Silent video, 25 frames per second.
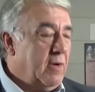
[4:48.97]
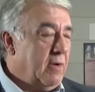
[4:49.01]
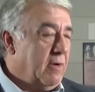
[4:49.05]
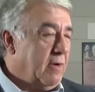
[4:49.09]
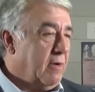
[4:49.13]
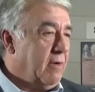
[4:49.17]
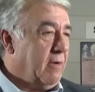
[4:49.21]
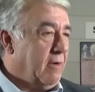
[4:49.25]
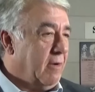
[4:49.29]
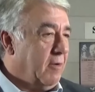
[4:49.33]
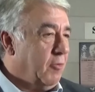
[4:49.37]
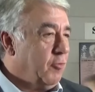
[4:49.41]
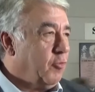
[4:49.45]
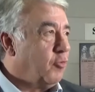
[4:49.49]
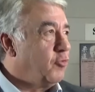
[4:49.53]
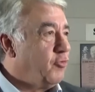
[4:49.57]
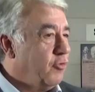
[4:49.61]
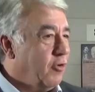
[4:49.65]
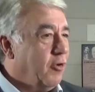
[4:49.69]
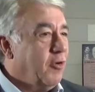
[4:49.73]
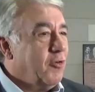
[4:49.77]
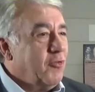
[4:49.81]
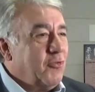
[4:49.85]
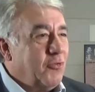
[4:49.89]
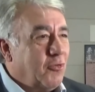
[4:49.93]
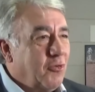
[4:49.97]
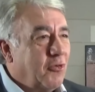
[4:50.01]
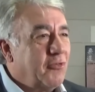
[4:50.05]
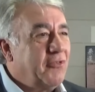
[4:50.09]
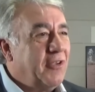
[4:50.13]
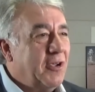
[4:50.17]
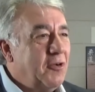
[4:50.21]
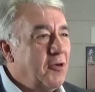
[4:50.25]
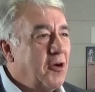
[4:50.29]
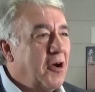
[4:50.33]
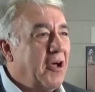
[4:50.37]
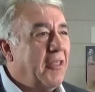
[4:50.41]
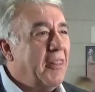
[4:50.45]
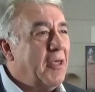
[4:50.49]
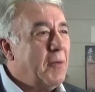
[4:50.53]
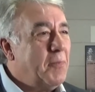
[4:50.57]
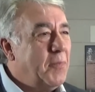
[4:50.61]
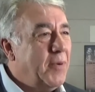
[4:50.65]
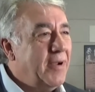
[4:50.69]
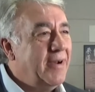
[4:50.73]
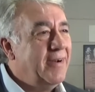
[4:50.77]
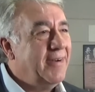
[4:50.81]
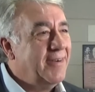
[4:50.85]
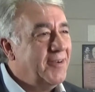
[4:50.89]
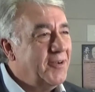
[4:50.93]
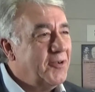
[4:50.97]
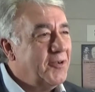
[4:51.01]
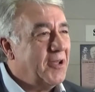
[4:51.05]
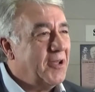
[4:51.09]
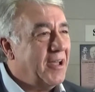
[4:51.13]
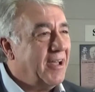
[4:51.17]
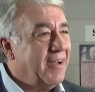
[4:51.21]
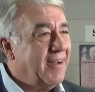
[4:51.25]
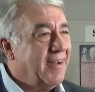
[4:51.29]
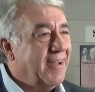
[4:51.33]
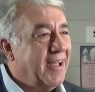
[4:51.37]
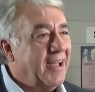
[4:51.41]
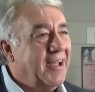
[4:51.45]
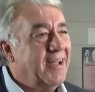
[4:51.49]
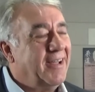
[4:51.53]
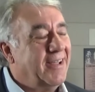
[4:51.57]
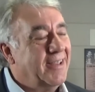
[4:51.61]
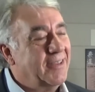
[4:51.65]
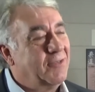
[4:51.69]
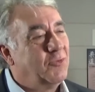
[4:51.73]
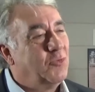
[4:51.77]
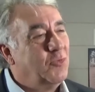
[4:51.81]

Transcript: Euh, donc je, lance d'ailleurs un appel à,